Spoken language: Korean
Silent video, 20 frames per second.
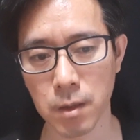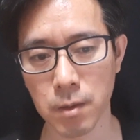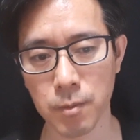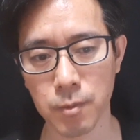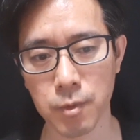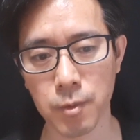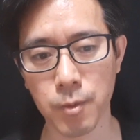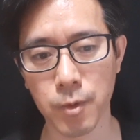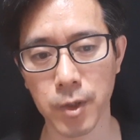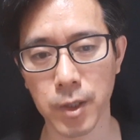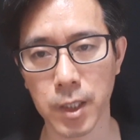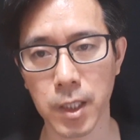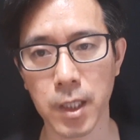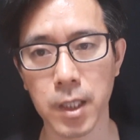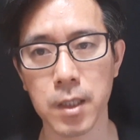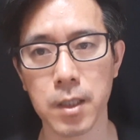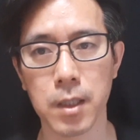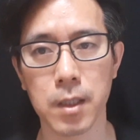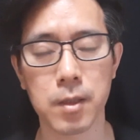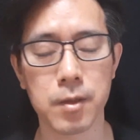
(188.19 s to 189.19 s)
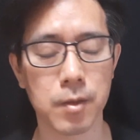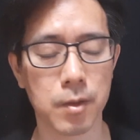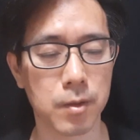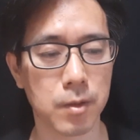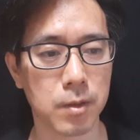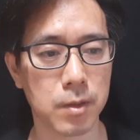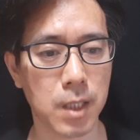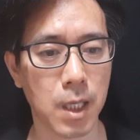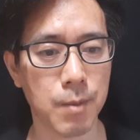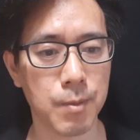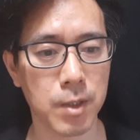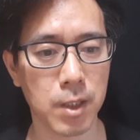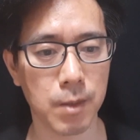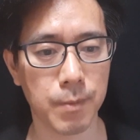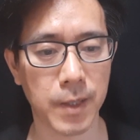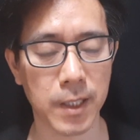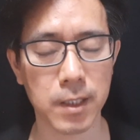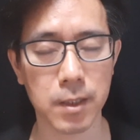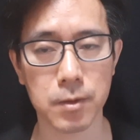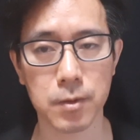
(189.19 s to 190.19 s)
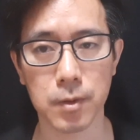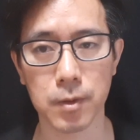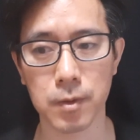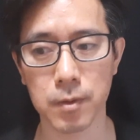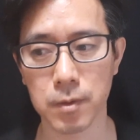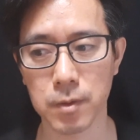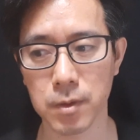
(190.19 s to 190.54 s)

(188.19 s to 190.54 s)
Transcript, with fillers: 부모에게 예를 들어서 3억을 받았어요.